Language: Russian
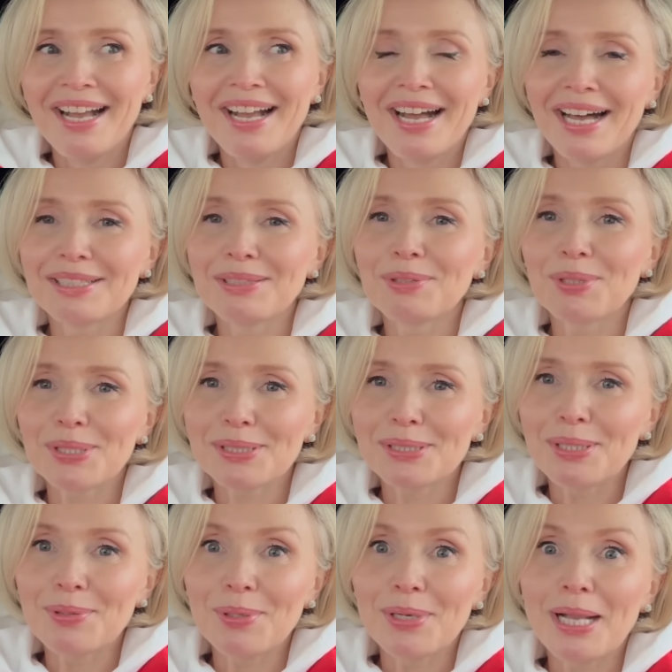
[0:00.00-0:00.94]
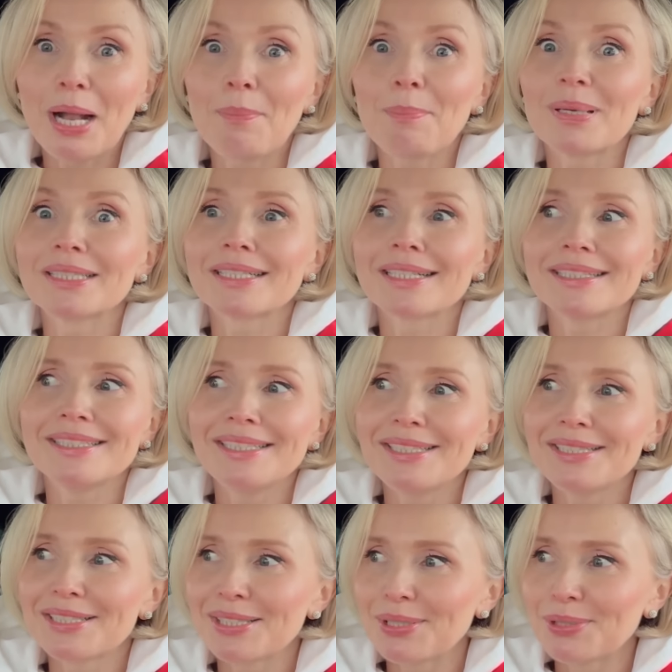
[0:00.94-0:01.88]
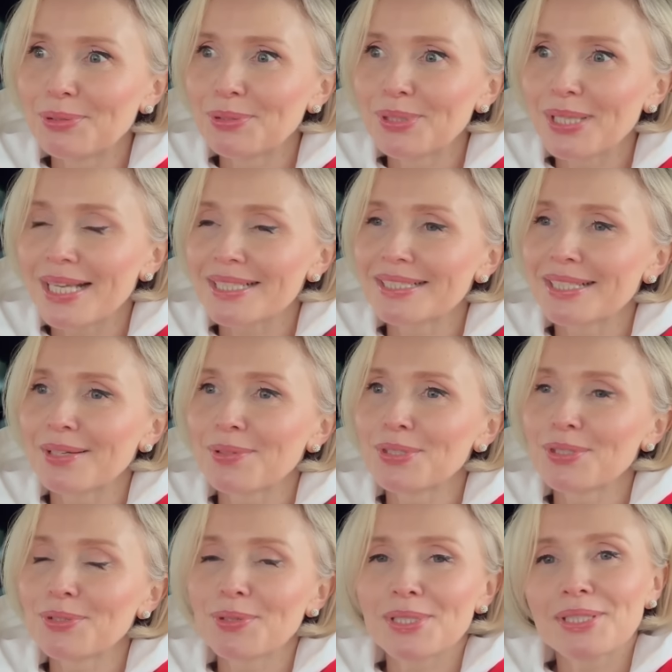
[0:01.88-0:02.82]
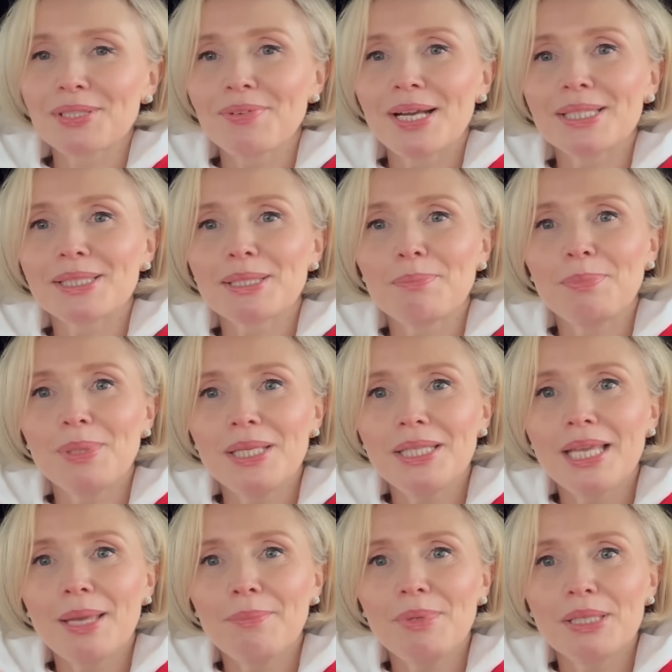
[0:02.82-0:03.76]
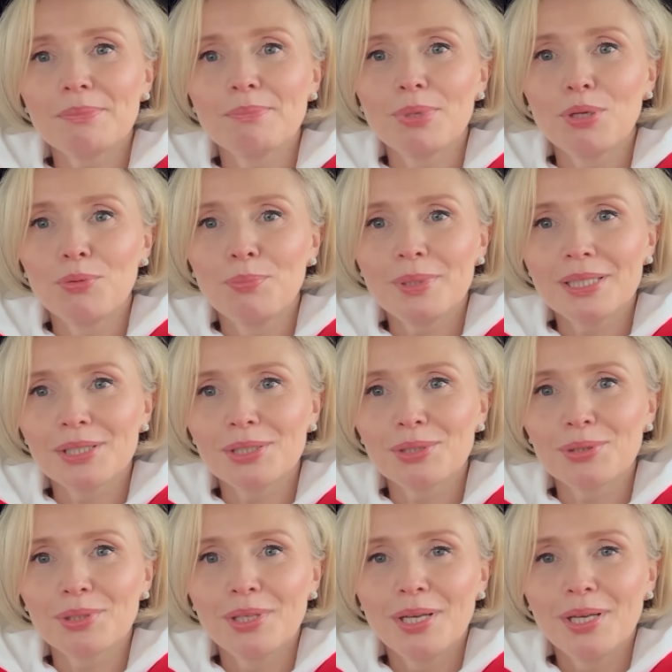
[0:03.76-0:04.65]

А торт такой, как по традиции у нас, короче, он называется Бениамин Блюмхин,